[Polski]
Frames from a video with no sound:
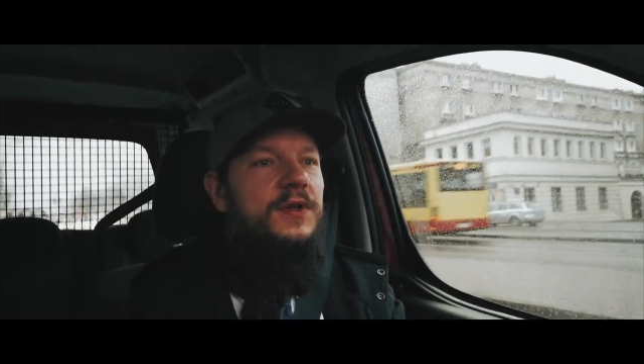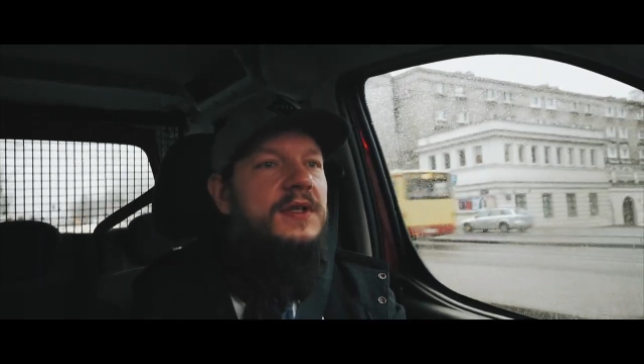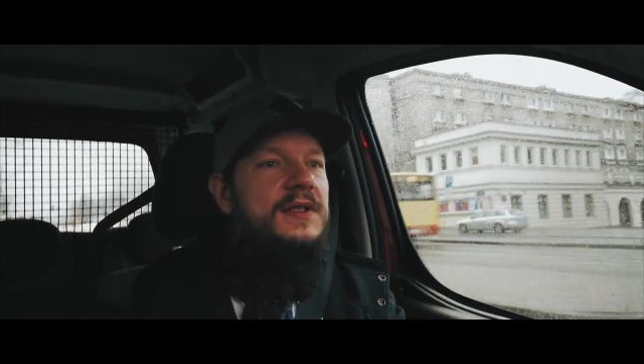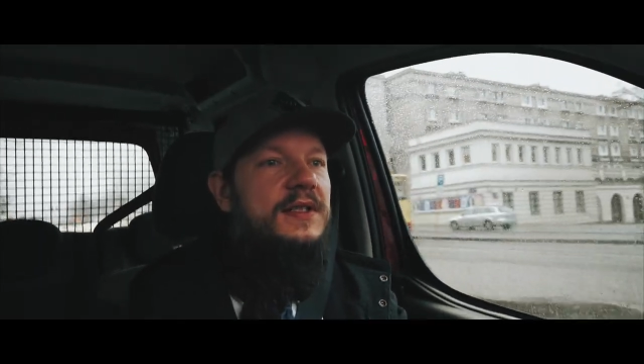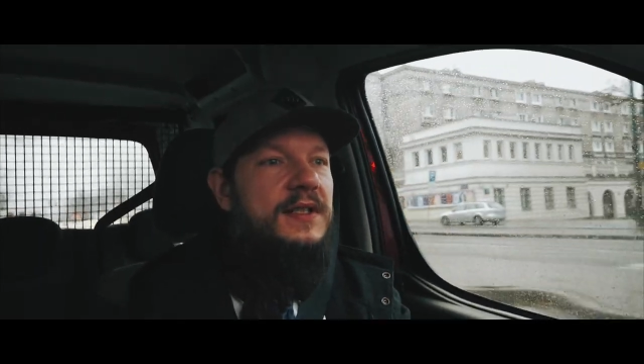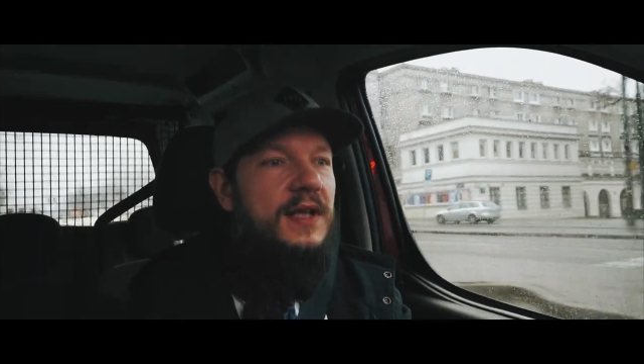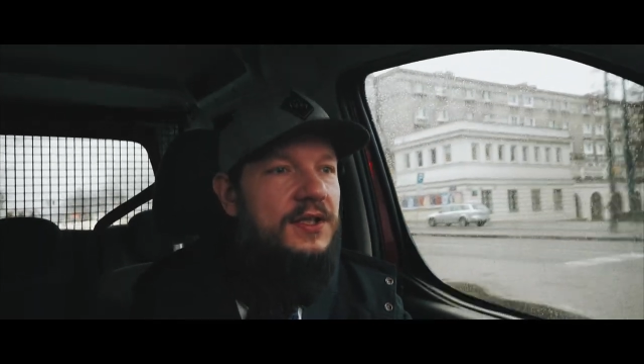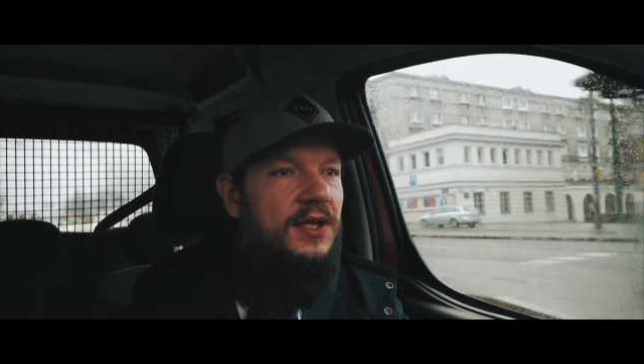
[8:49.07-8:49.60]
Na
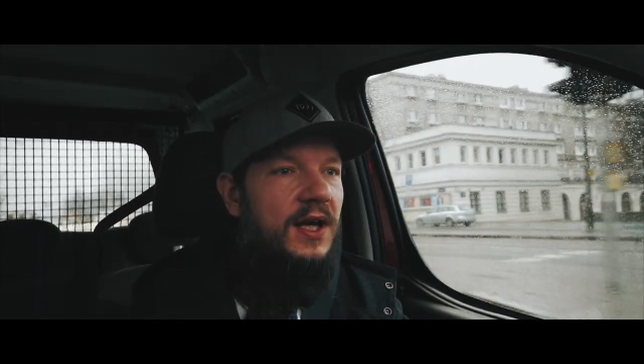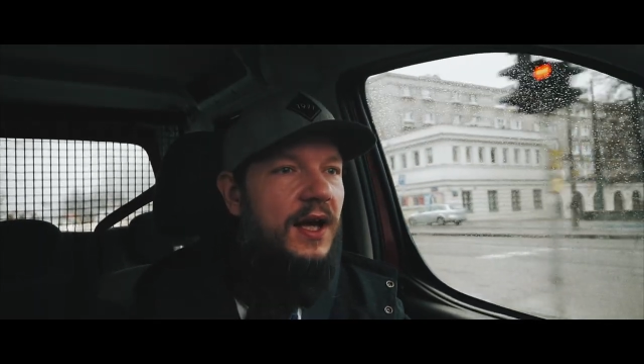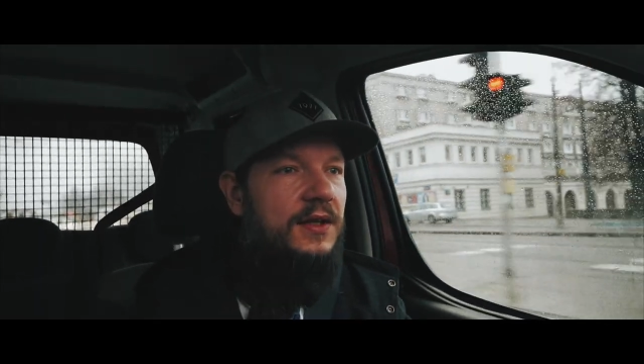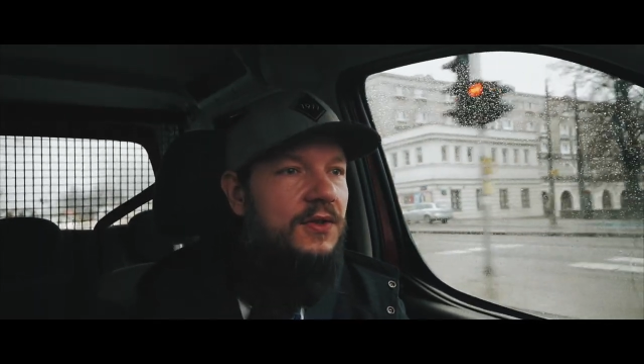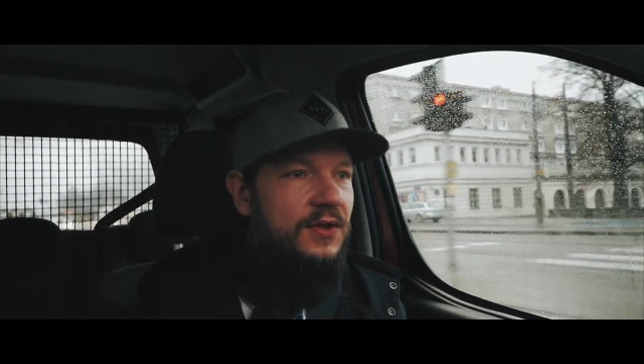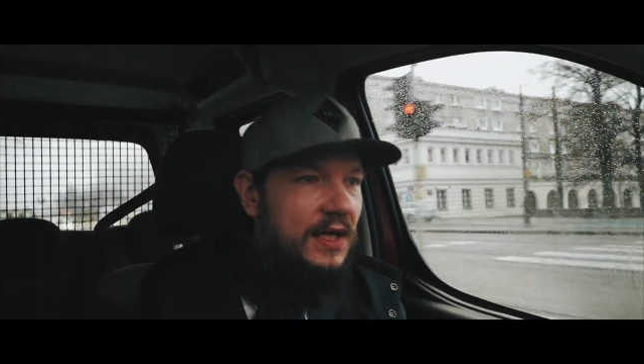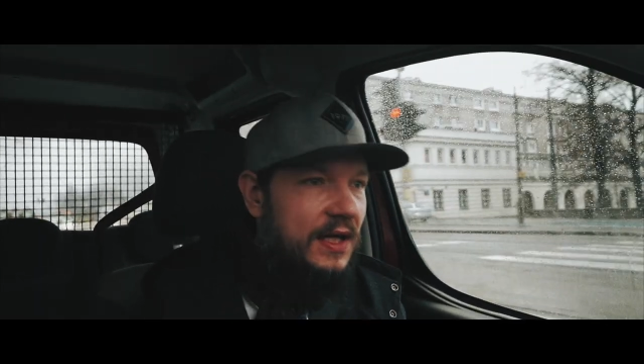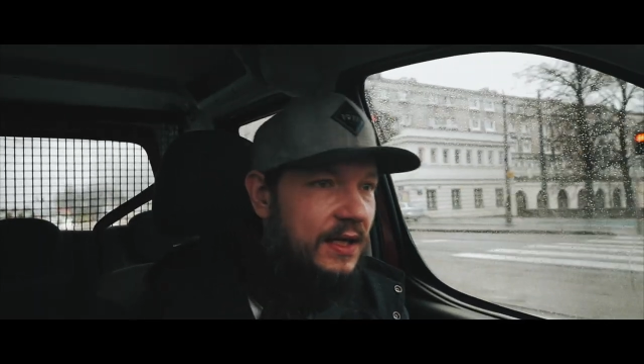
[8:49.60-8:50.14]
zasadzie, a
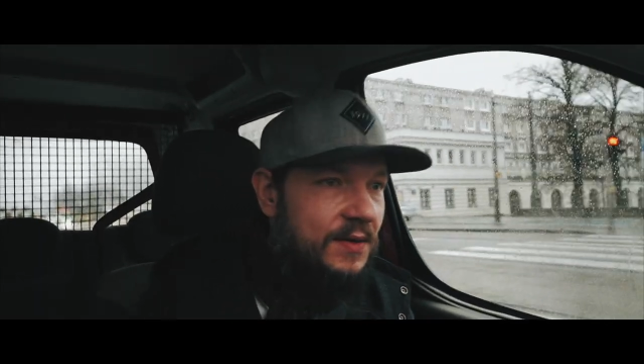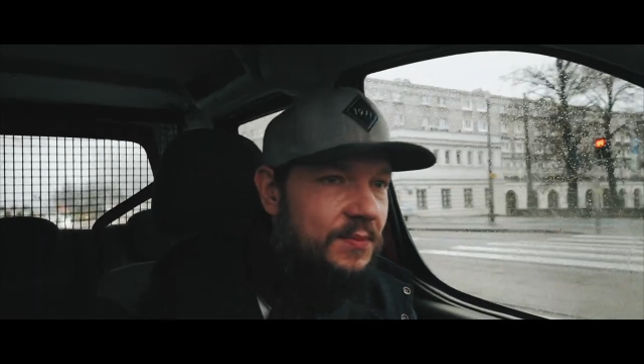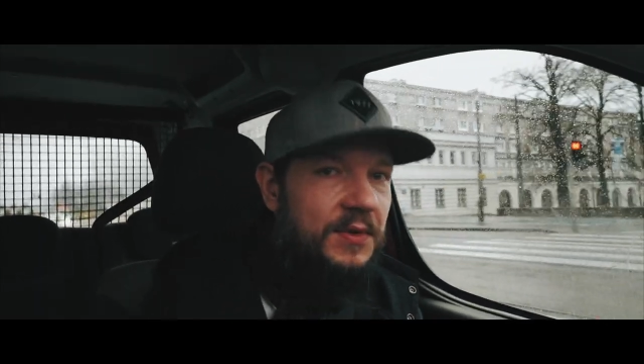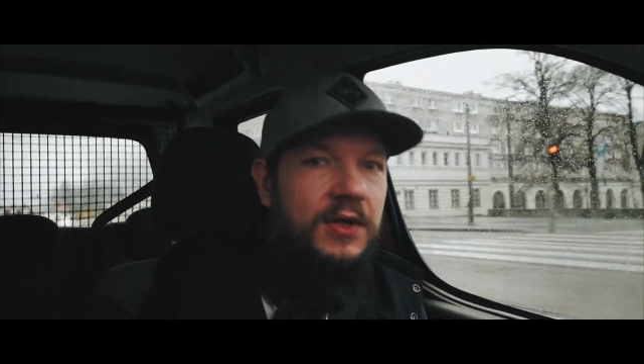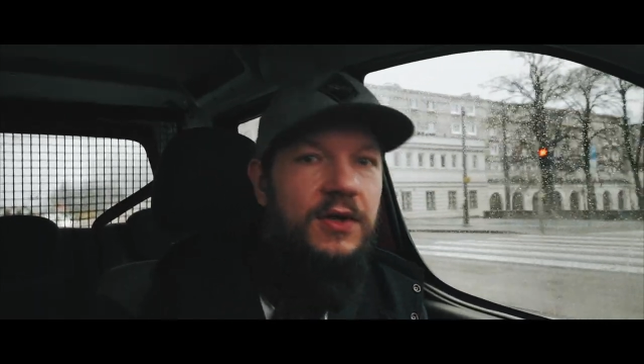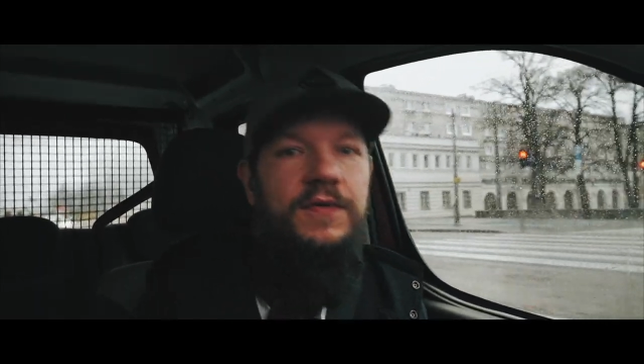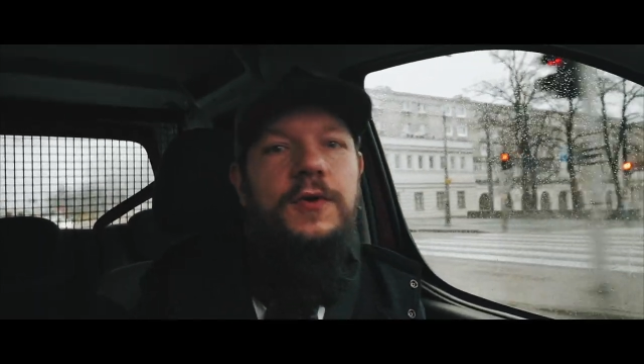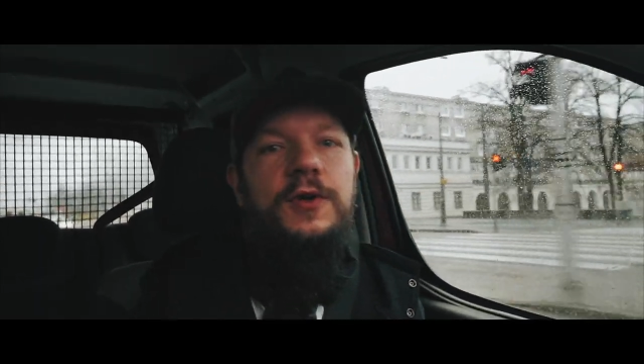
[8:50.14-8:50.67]
to na jakim
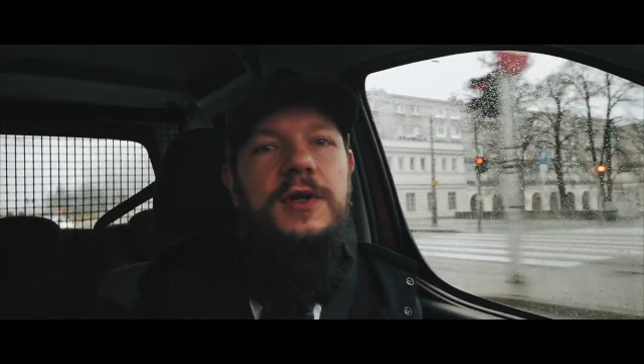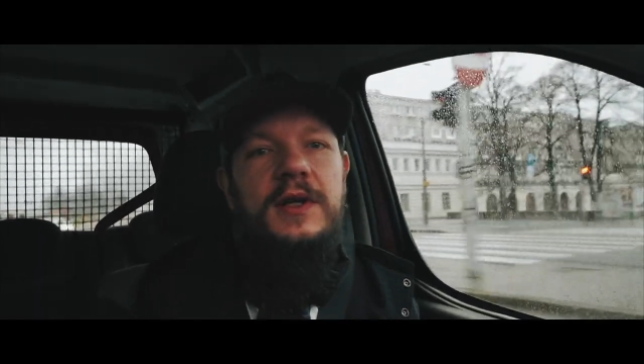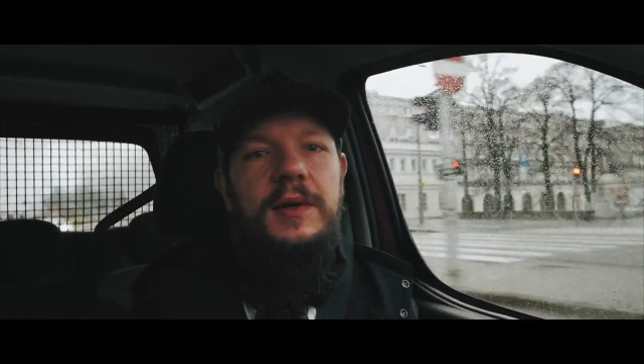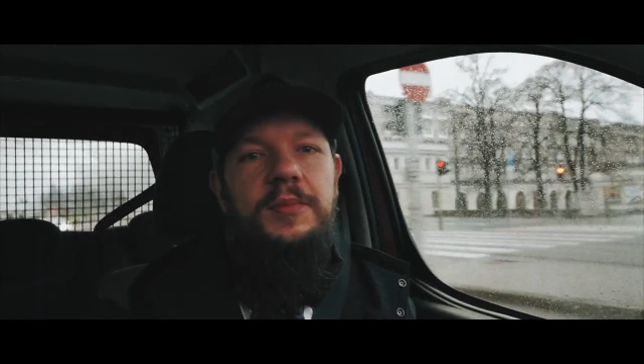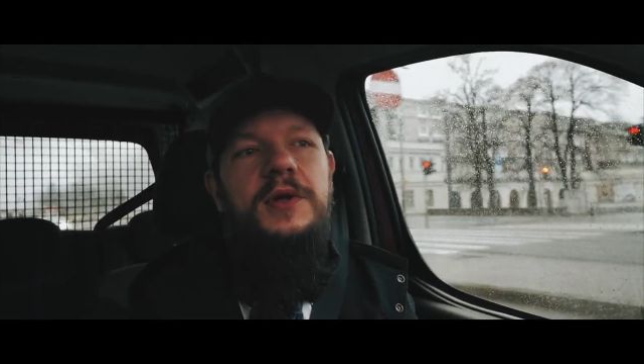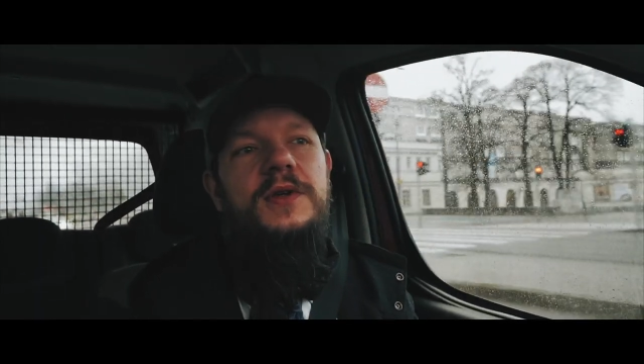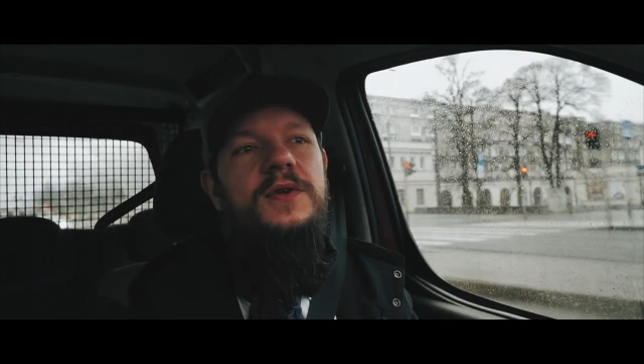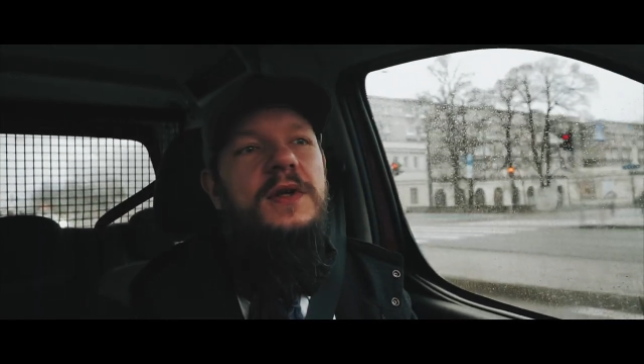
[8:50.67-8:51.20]
mikrofonie
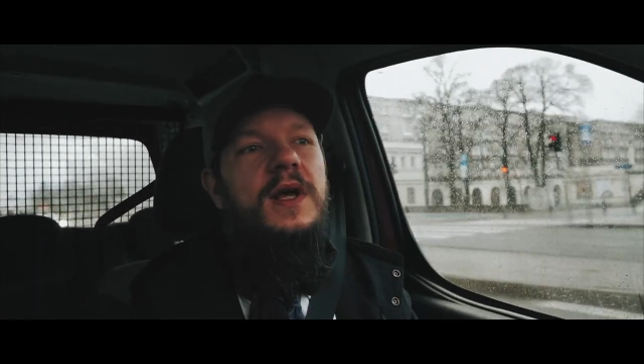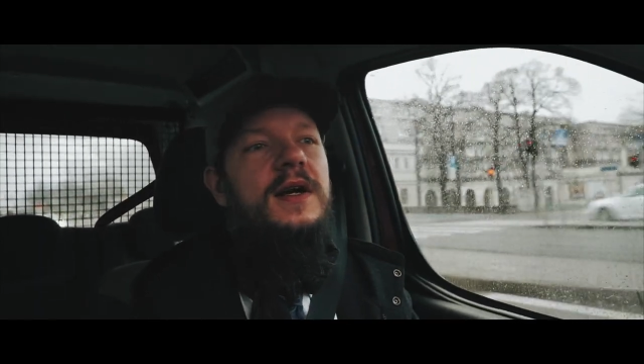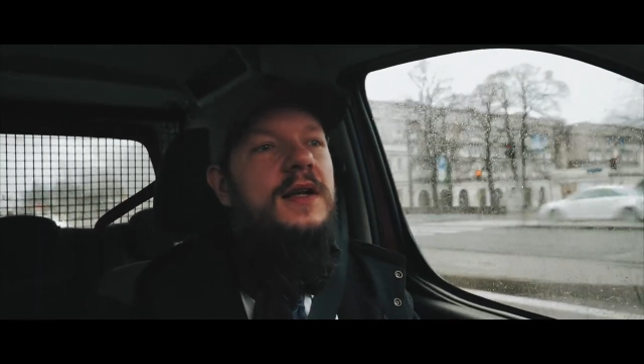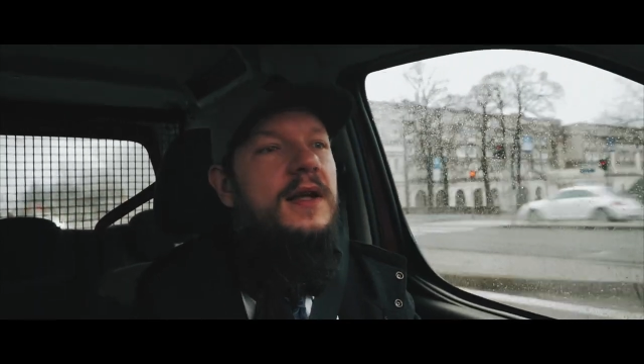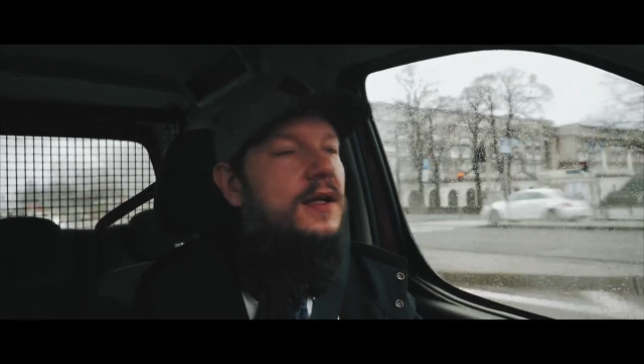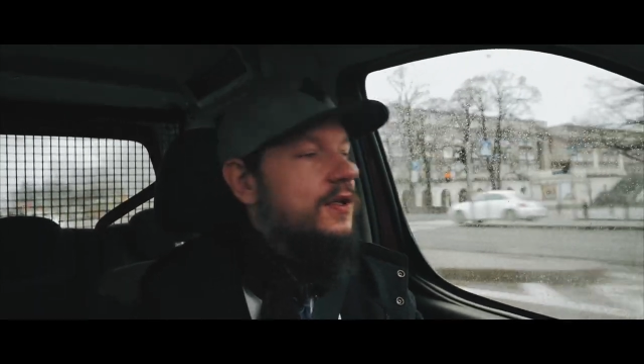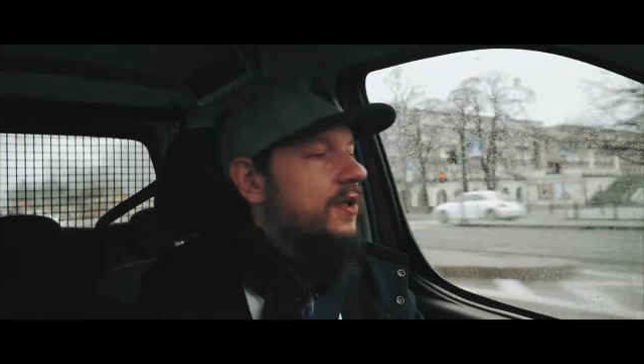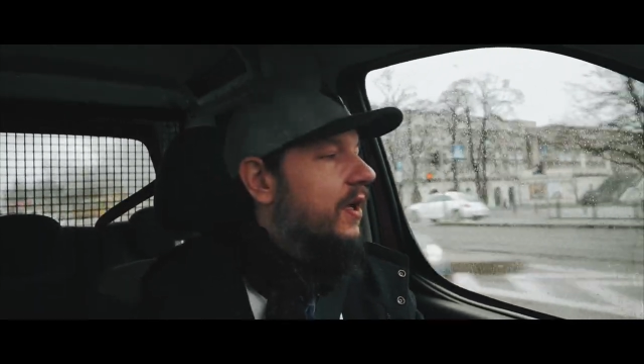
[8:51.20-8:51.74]
lepiej to
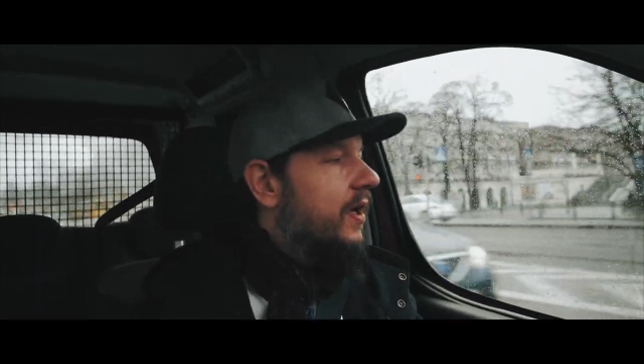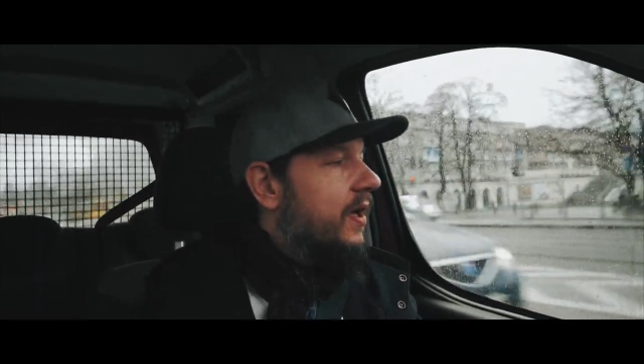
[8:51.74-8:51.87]
nagrać?